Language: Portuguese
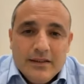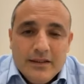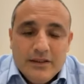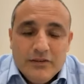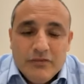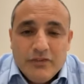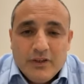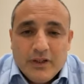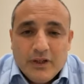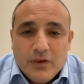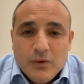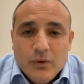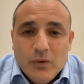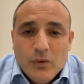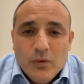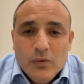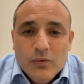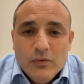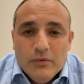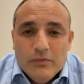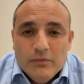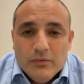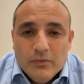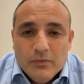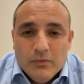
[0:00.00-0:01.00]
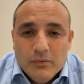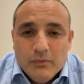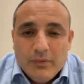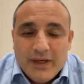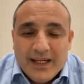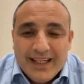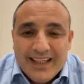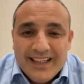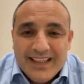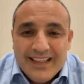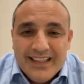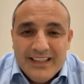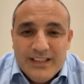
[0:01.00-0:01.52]
que falou
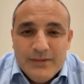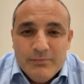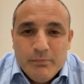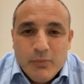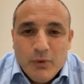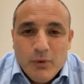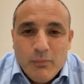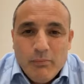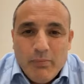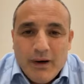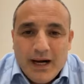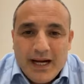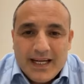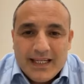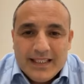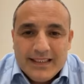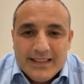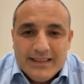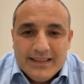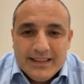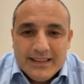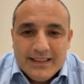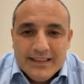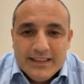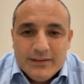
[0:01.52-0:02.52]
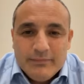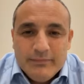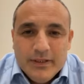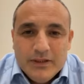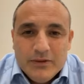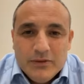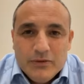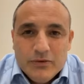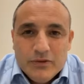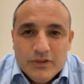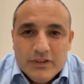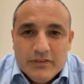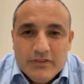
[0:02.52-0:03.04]
uma grande bobagem a
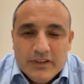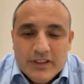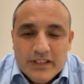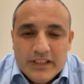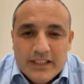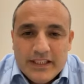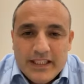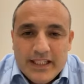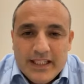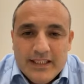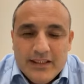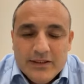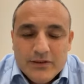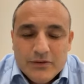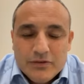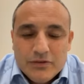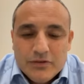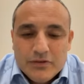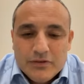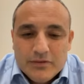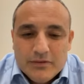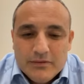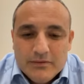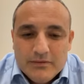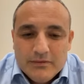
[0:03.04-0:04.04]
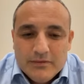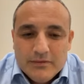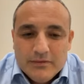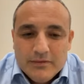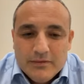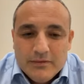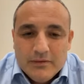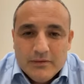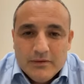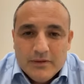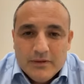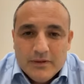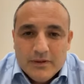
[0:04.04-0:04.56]
respeito dos evangélicos.
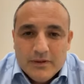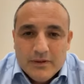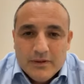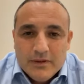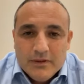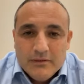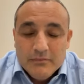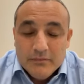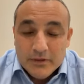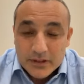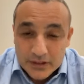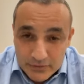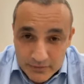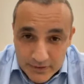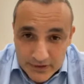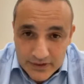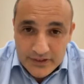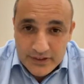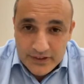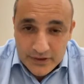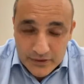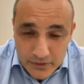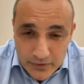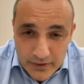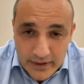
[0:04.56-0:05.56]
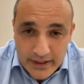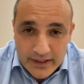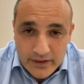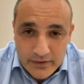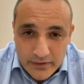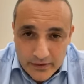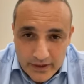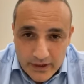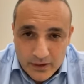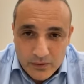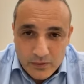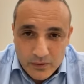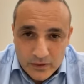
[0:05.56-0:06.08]
Mesmo assim, eu não
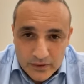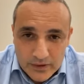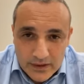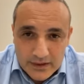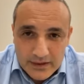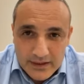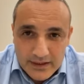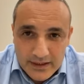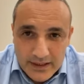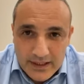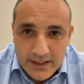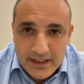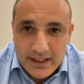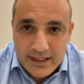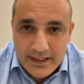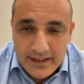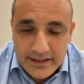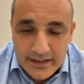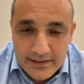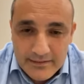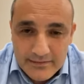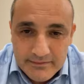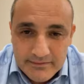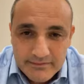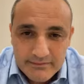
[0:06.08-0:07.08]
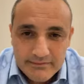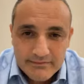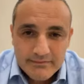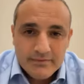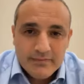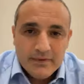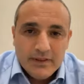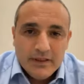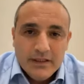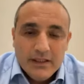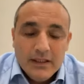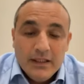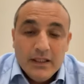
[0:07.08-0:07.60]
quero que a conta dele caia.
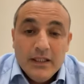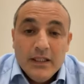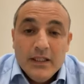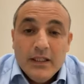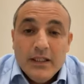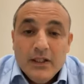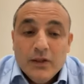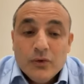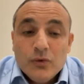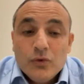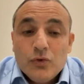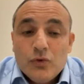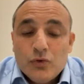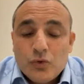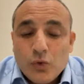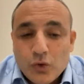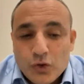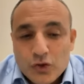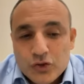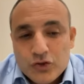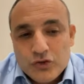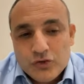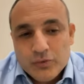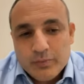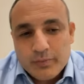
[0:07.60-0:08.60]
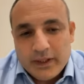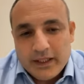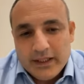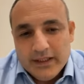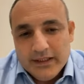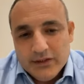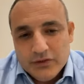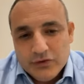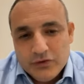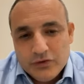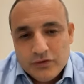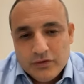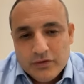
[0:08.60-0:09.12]
Eu não torço para
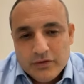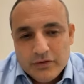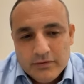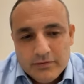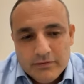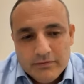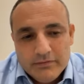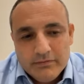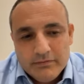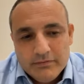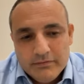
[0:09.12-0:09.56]
isso.